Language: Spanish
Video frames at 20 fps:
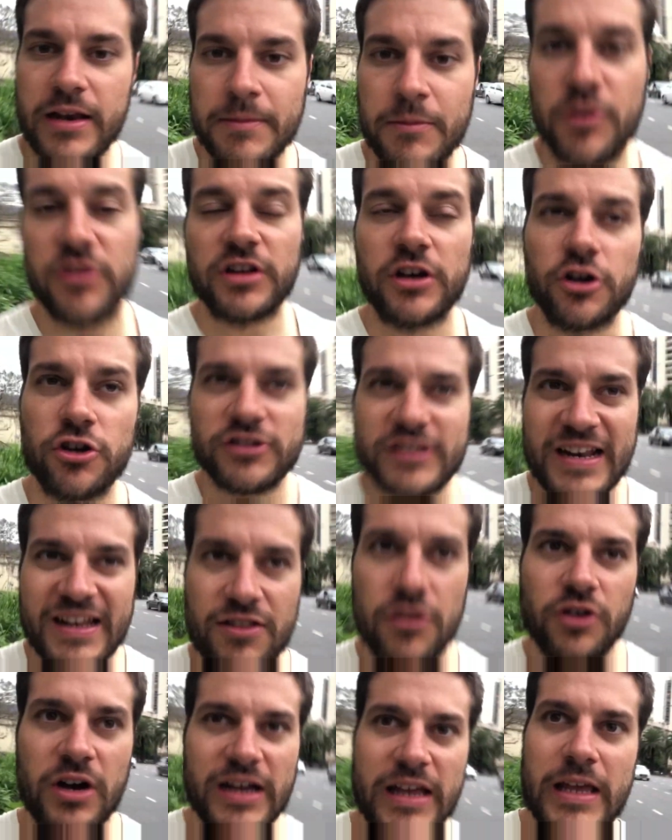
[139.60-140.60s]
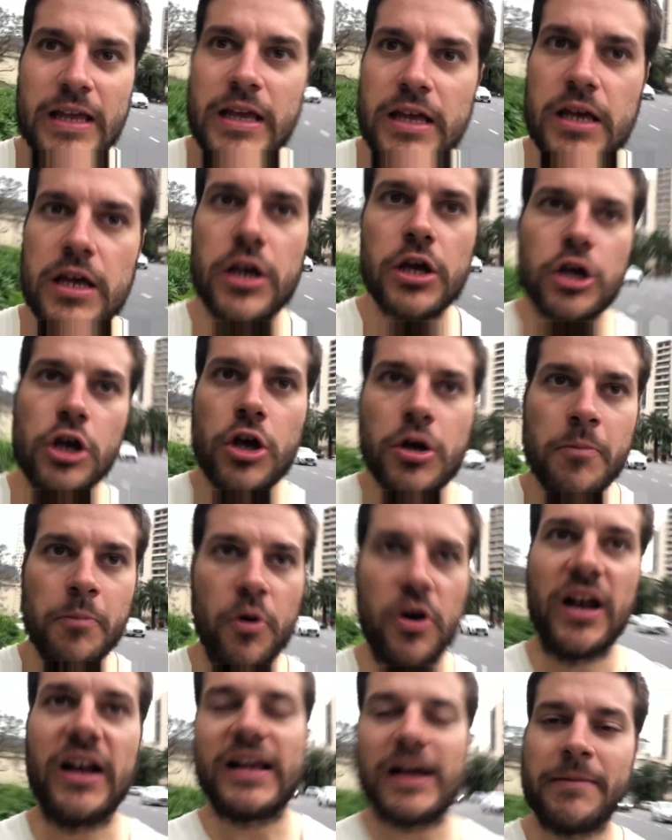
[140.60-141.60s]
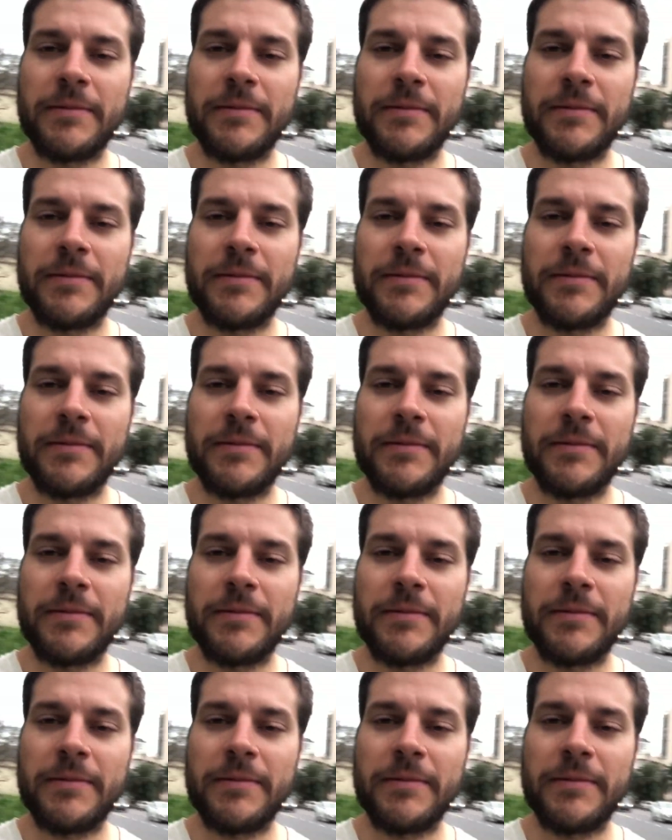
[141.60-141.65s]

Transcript: iremos encontrando aquí por el